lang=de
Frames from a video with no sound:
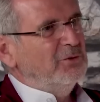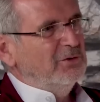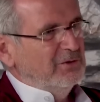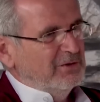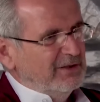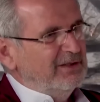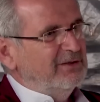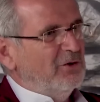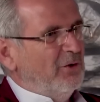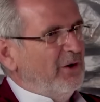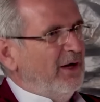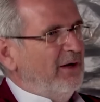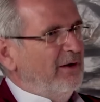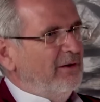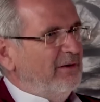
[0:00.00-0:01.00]
tut uns die
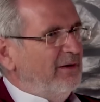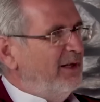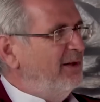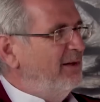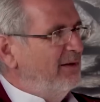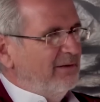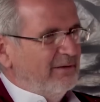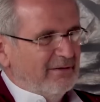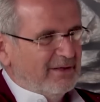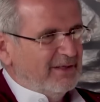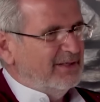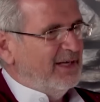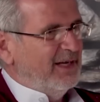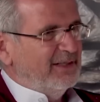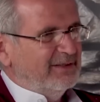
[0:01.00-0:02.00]
Sonne, nicht
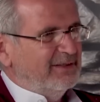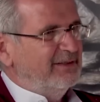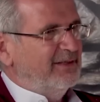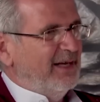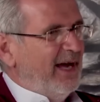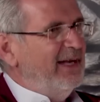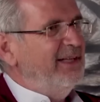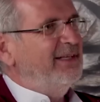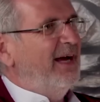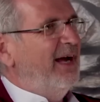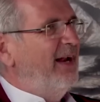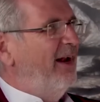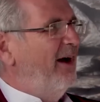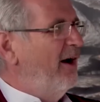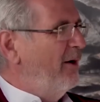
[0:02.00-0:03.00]
das Herz ist ein
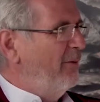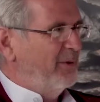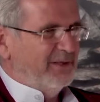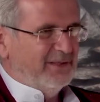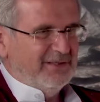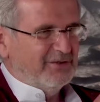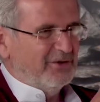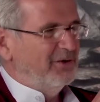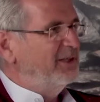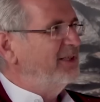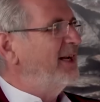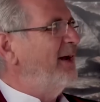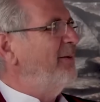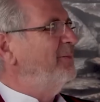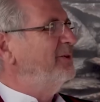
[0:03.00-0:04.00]
Teil, aber die Sonne
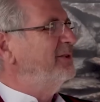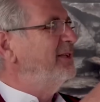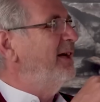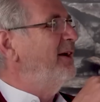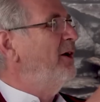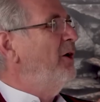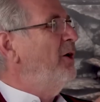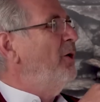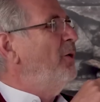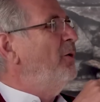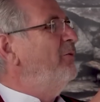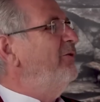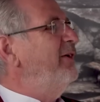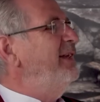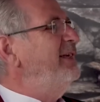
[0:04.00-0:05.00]
treibt uns an.
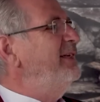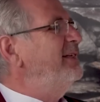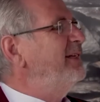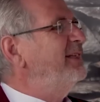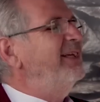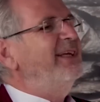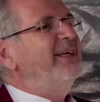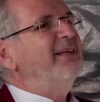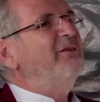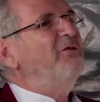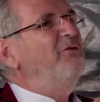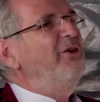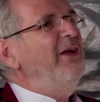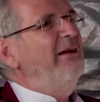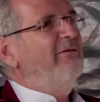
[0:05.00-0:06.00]
Und wenn ich natürlich jetzt
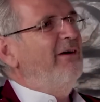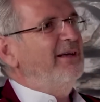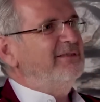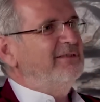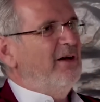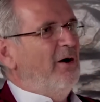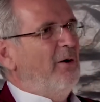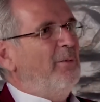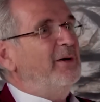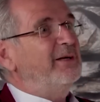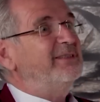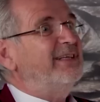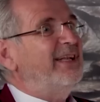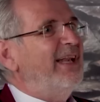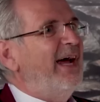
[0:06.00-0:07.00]
viel Wasser habe
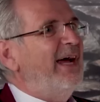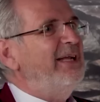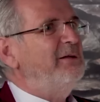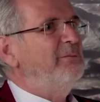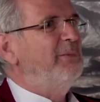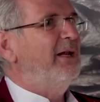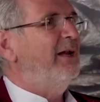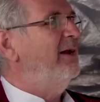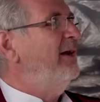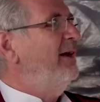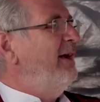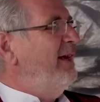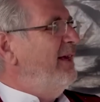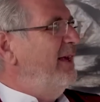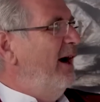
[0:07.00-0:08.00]
als Gleitmittel,
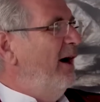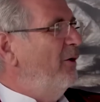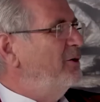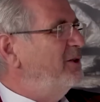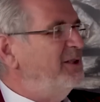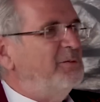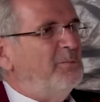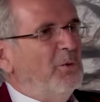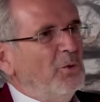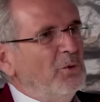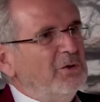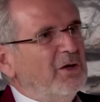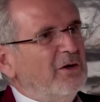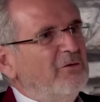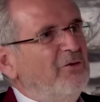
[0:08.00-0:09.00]
ja auch das
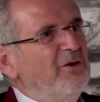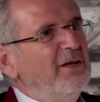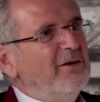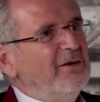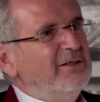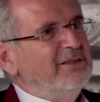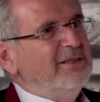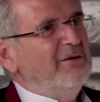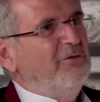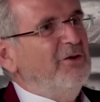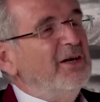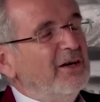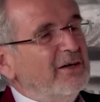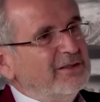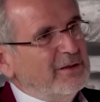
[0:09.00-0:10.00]
Blut hat 94,
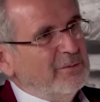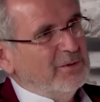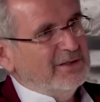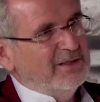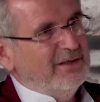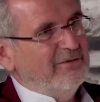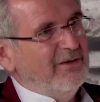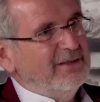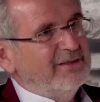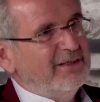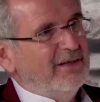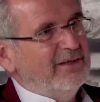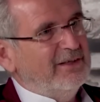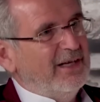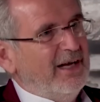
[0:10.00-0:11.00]
84 Prozent
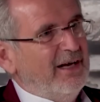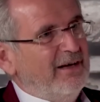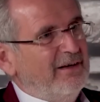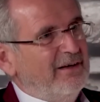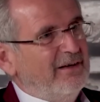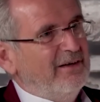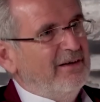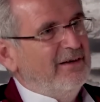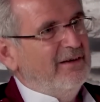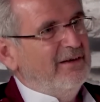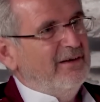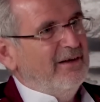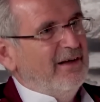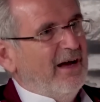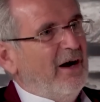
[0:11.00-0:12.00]
Wasseranteil.
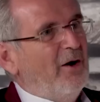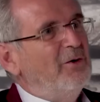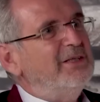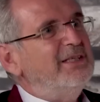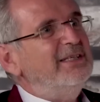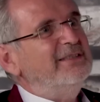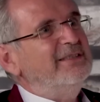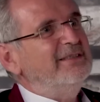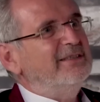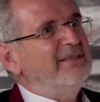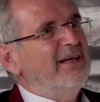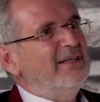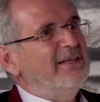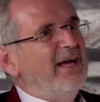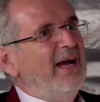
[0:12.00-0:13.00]
Auch das ja.
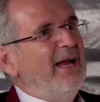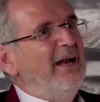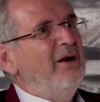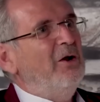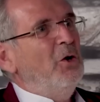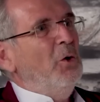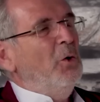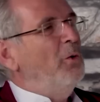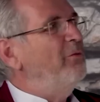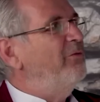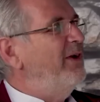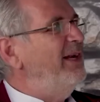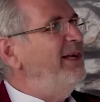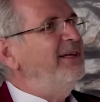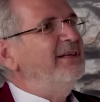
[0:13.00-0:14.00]
ist ein Teil. Und
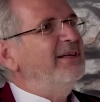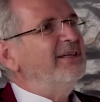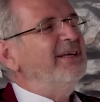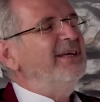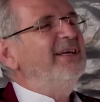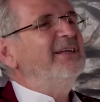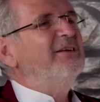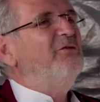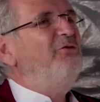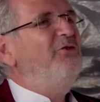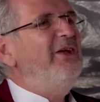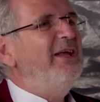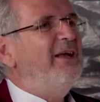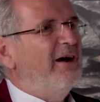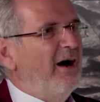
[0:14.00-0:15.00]
wenn ich natürlich jetzt
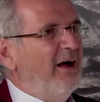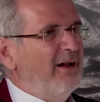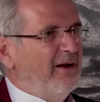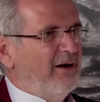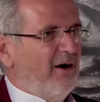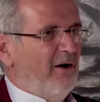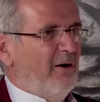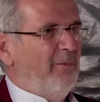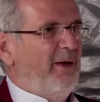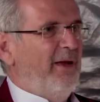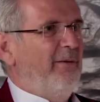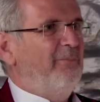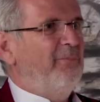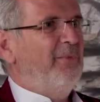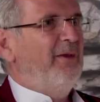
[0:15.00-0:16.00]
viel Kalk habe